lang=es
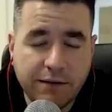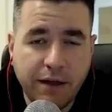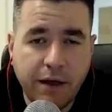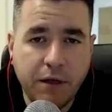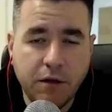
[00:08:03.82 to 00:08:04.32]

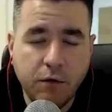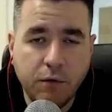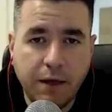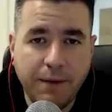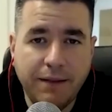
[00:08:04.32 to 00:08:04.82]
estaba viendo
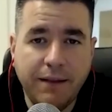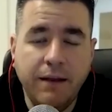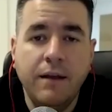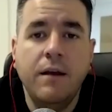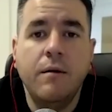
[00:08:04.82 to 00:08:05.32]

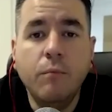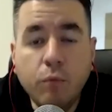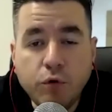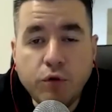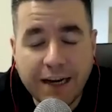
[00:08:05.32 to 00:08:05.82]
justamente
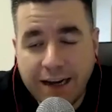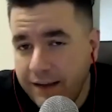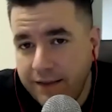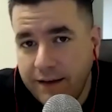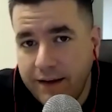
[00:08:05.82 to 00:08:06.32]
mucha
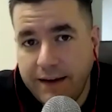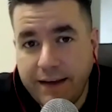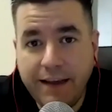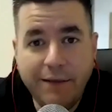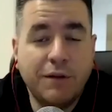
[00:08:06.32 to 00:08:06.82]
gente
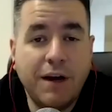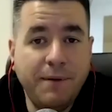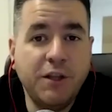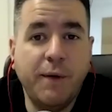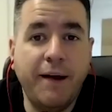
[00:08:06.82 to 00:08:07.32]
eligiendo
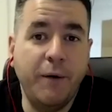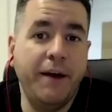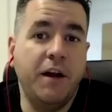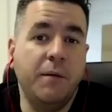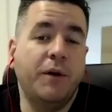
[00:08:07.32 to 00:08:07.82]
Trapito
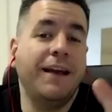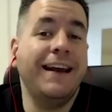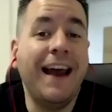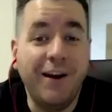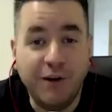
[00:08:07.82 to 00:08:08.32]
Barovero, porque
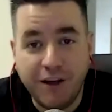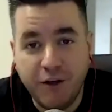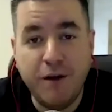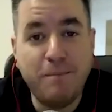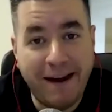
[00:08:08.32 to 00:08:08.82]
claro,
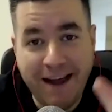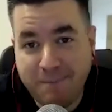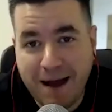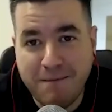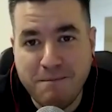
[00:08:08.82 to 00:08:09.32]
quedó el
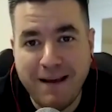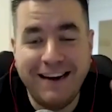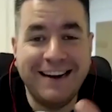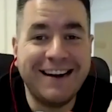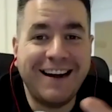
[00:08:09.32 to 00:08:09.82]
parapam
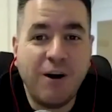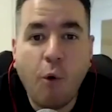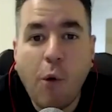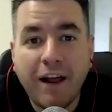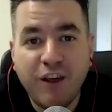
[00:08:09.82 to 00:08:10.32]
en el
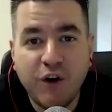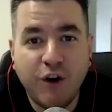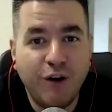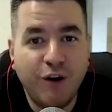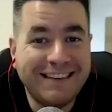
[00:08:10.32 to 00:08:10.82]

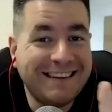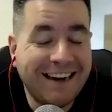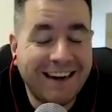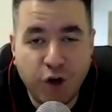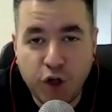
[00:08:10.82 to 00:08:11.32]
recuerdo
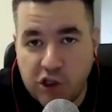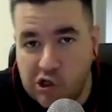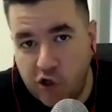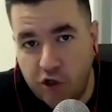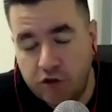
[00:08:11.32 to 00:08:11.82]
eterno de
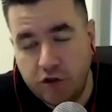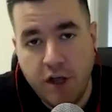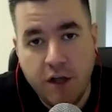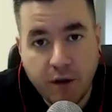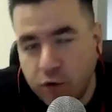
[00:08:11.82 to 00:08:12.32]
todos,
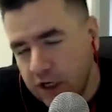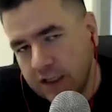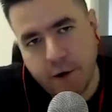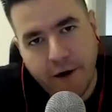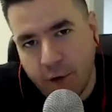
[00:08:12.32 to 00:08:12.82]
de mucha
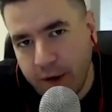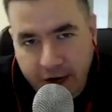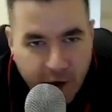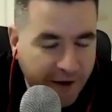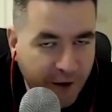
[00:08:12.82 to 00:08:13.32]
gente
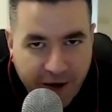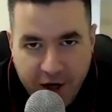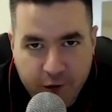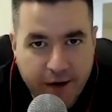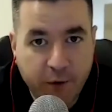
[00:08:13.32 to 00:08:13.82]
Barovero,
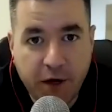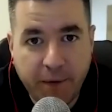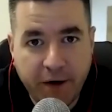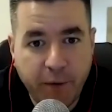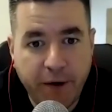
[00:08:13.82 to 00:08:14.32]
Barovero, Barovero,
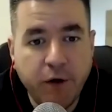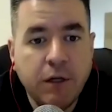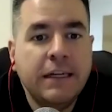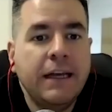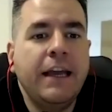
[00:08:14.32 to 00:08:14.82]
Barovero,
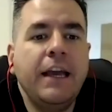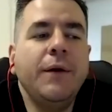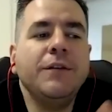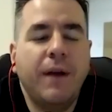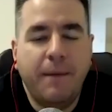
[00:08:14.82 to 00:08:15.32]
y
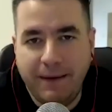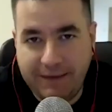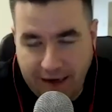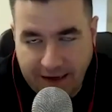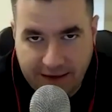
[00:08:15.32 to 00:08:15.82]
no es un
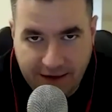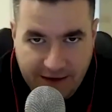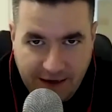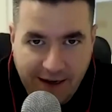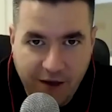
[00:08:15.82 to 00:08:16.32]
especialista
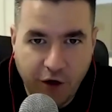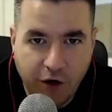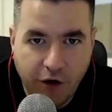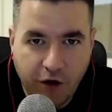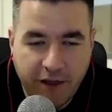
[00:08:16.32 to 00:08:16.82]

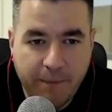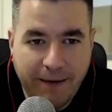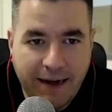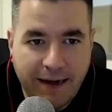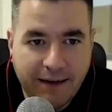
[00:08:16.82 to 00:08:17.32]
atajador de
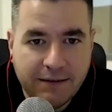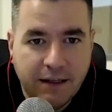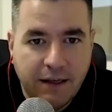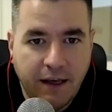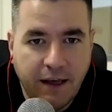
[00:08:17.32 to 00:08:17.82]
penales,
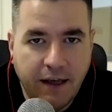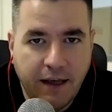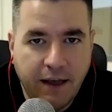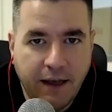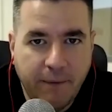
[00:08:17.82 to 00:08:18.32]

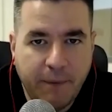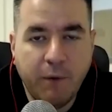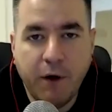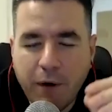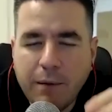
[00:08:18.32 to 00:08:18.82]
eh, pero
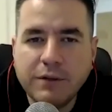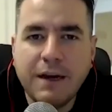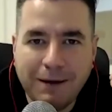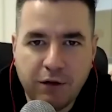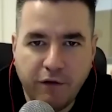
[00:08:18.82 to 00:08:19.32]
bueno, volvamos
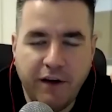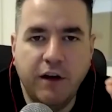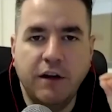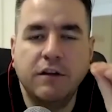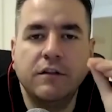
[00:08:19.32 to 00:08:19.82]
al pato
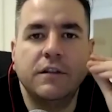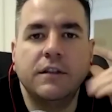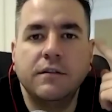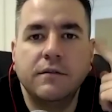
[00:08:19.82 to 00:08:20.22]
filial entonces.